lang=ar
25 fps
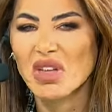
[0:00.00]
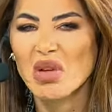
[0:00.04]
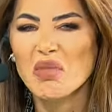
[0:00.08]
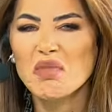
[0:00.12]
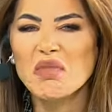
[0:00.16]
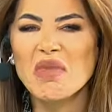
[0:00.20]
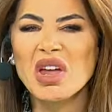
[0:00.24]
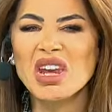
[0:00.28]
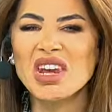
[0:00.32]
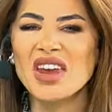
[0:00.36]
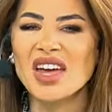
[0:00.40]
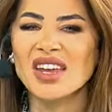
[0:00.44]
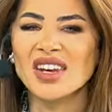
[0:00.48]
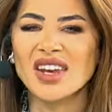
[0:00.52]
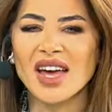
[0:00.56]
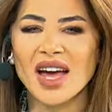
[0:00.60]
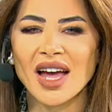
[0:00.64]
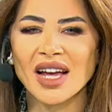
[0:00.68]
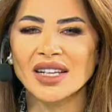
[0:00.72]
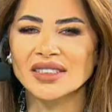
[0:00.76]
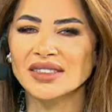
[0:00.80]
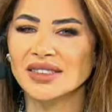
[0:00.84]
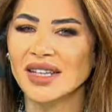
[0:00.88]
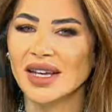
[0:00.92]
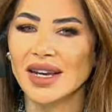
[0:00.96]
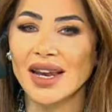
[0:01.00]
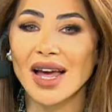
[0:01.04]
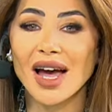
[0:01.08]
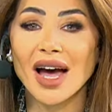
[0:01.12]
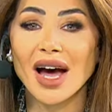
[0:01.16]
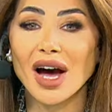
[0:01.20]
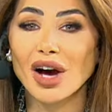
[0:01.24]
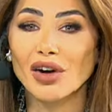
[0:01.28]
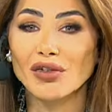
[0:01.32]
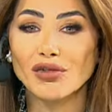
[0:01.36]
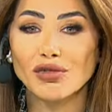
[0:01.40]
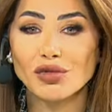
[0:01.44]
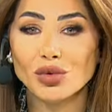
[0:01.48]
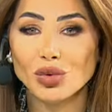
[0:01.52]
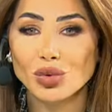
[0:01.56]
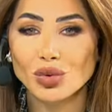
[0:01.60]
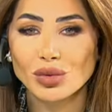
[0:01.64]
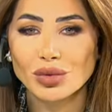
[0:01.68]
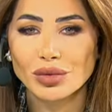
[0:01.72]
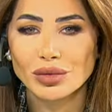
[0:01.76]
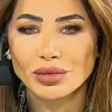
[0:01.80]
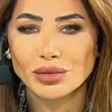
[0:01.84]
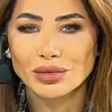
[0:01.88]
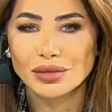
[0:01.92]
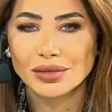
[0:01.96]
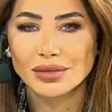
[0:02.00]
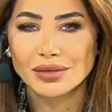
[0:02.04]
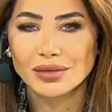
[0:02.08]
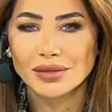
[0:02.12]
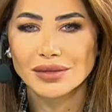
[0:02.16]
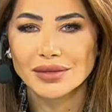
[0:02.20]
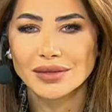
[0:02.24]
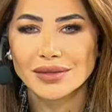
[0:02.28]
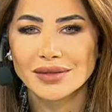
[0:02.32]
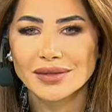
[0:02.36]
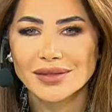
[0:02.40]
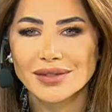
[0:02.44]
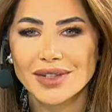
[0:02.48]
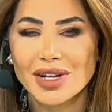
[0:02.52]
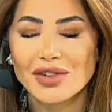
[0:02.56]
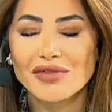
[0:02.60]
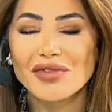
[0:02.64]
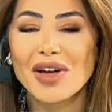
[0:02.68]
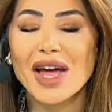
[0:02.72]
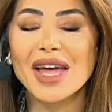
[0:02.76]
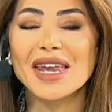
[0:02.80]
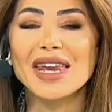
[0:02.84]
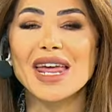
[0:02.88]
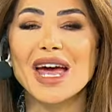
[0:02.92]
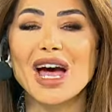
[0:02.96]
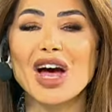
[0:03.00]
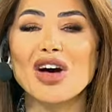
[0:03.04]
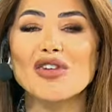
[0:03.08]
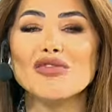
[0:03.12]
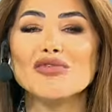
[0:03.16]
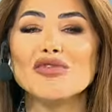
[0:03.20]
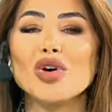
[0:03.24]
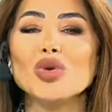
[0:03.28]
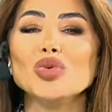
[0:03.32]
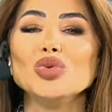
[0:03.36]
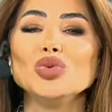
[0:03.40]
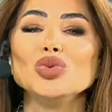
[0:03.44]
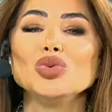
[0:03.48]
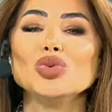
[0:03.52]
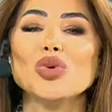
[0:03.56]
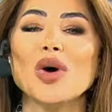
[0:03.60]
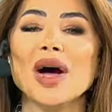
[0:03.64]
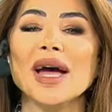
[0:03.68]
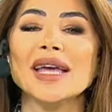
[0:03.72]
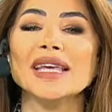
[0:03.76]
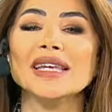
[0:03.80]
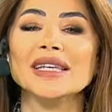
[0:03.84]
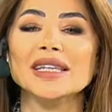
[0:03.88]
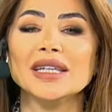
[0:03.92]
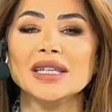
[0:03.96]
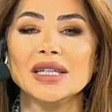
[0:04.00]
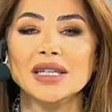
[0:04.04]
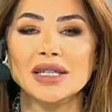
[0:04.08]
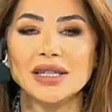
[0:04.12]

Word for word: من انا حتى لا اعفو فانا عفوت عنك